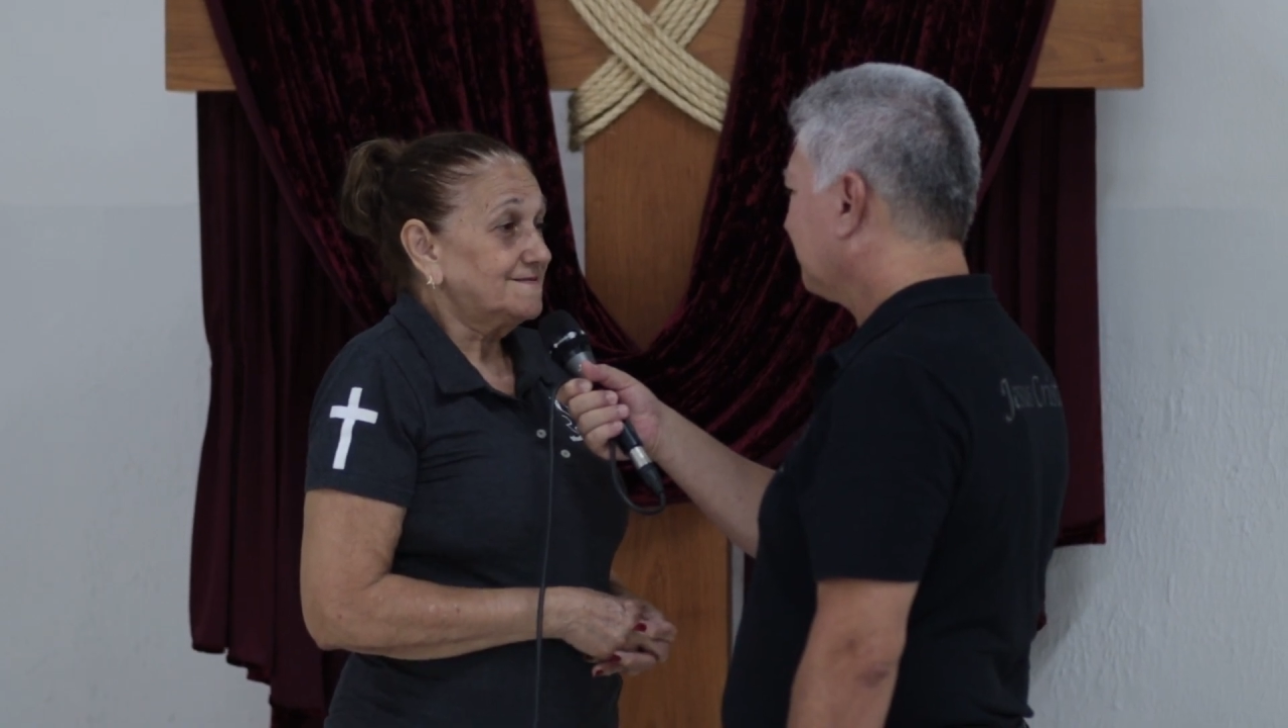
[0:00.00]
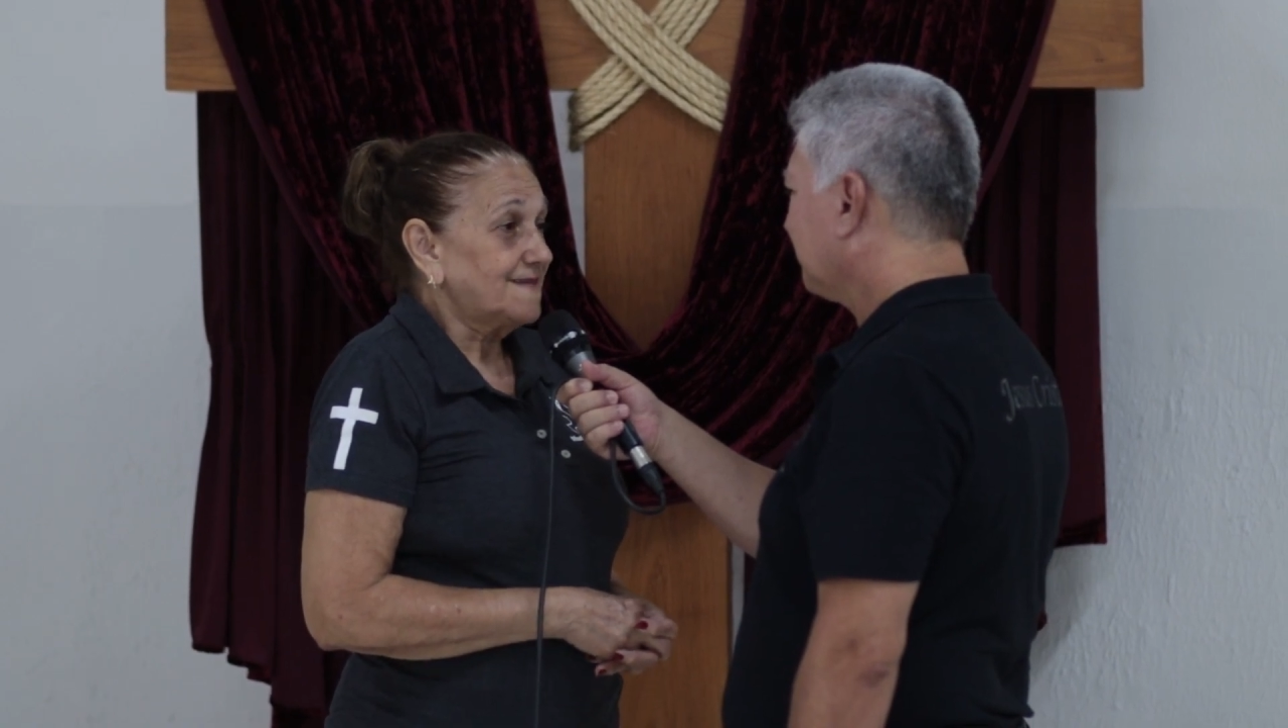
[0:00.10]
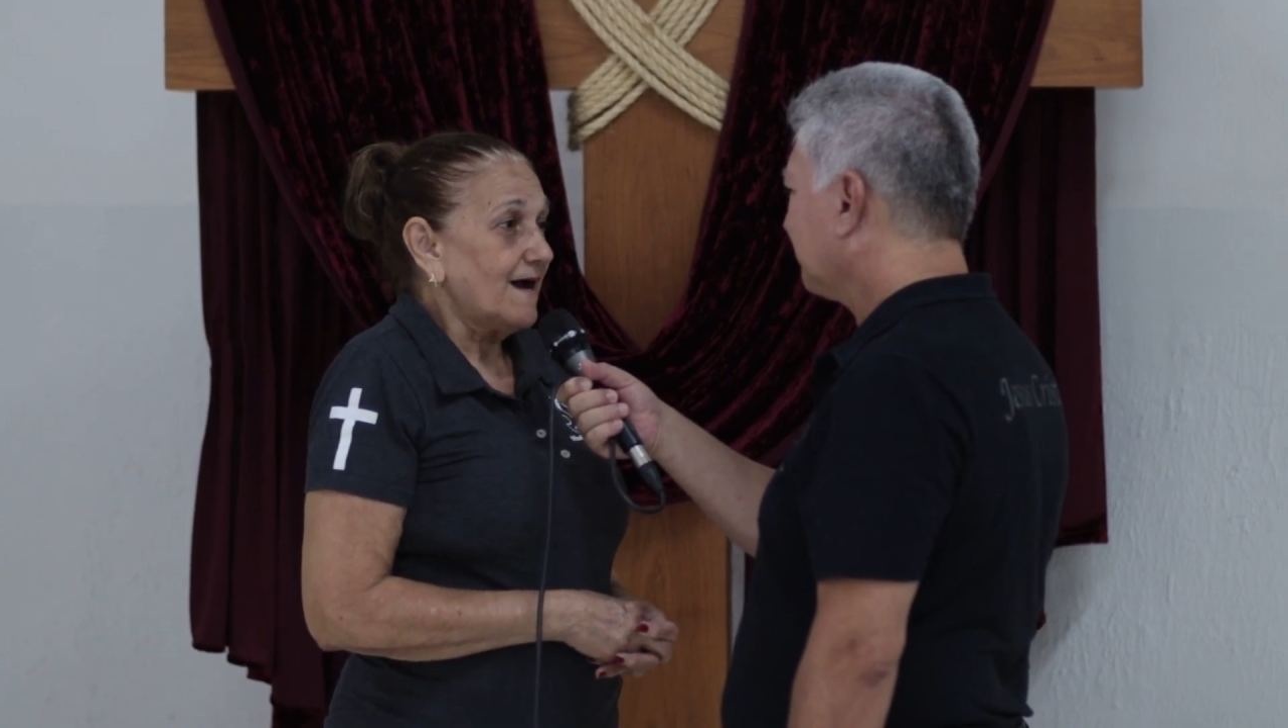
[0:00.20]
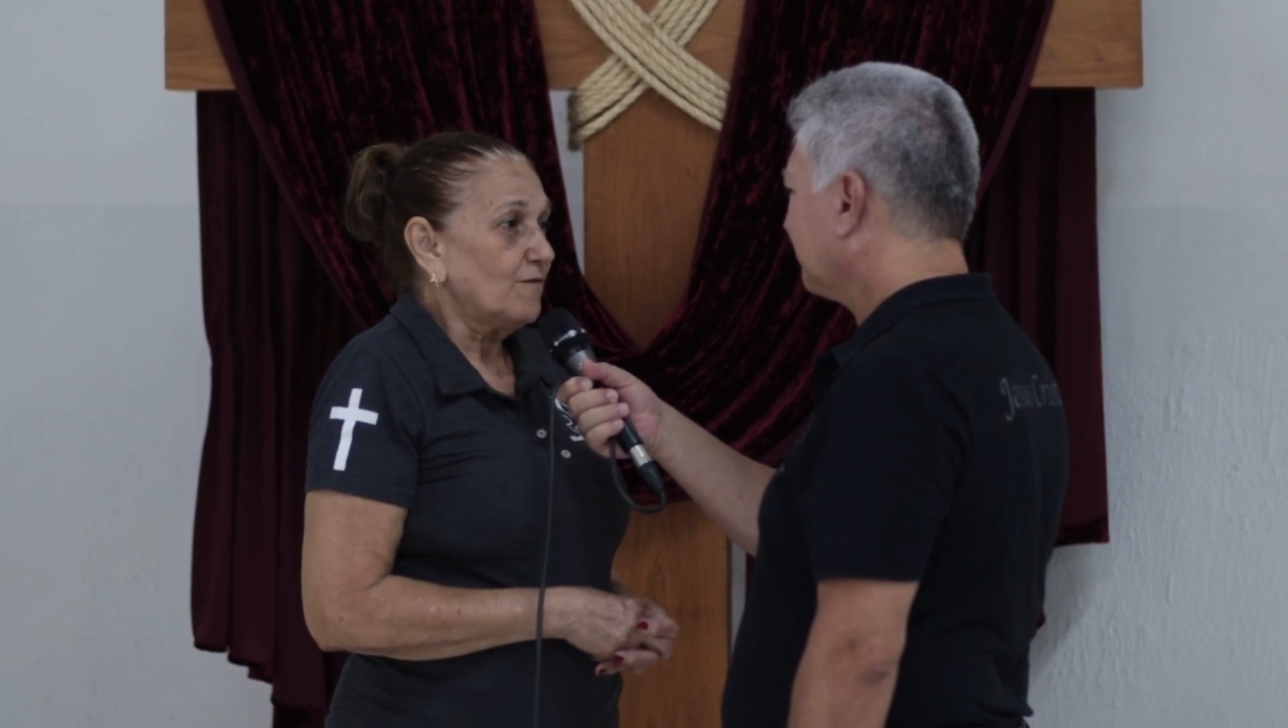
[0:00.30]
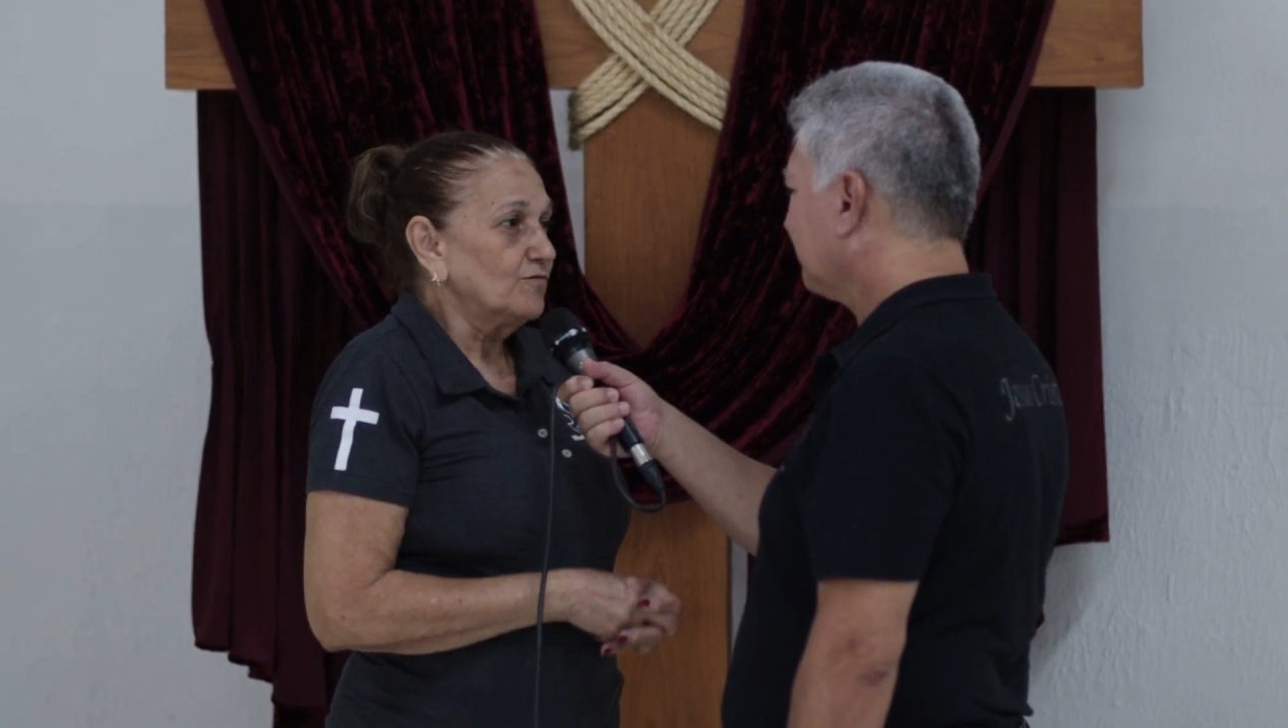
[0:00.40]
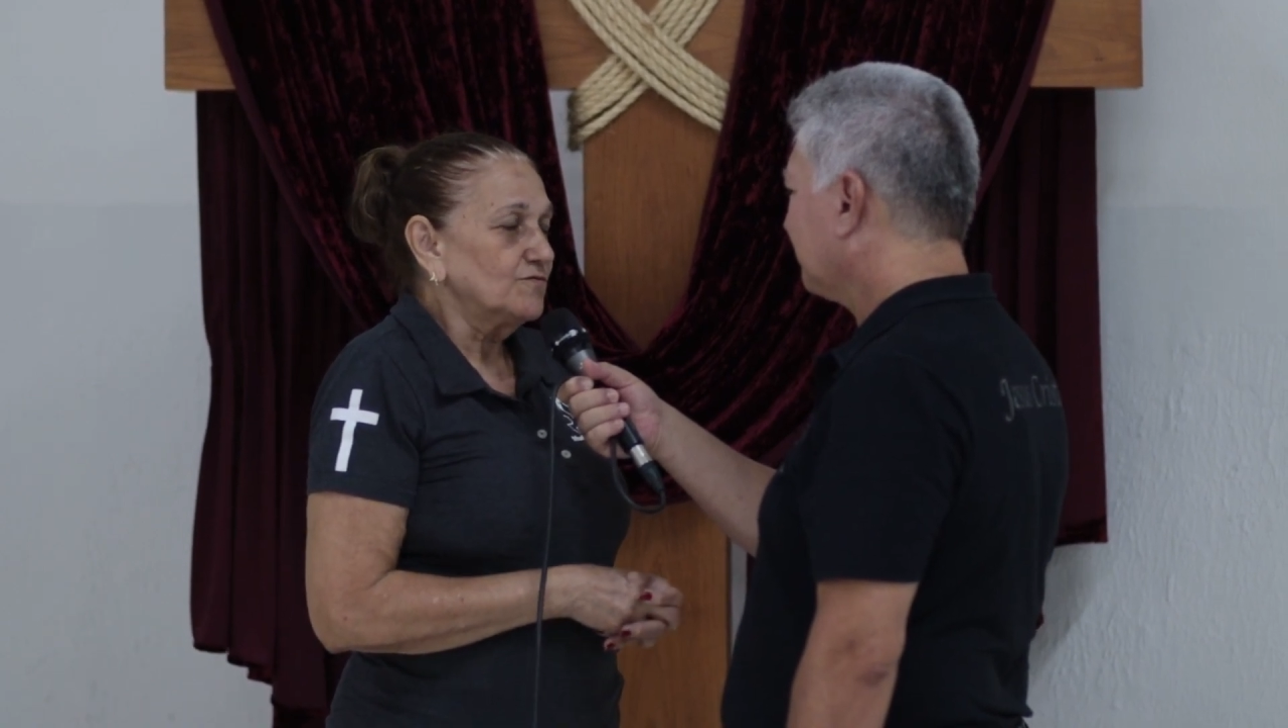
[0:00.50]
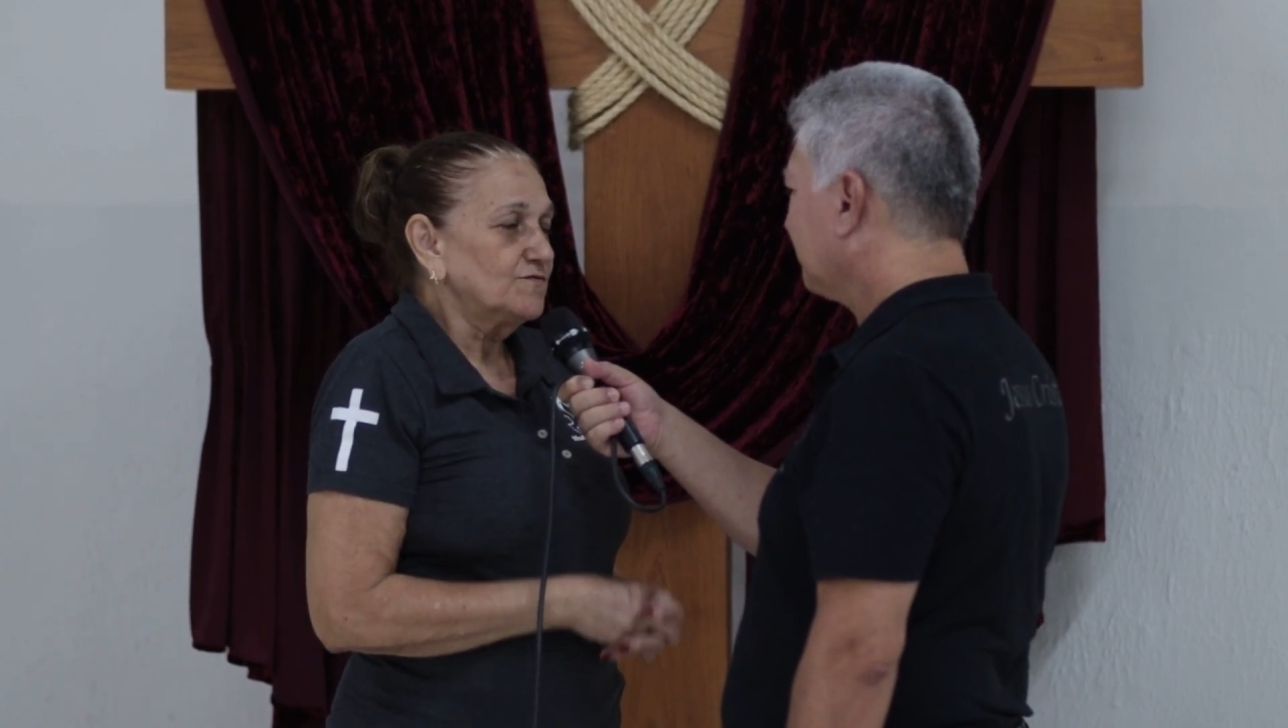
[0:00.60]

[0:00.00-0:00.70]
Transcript: Está com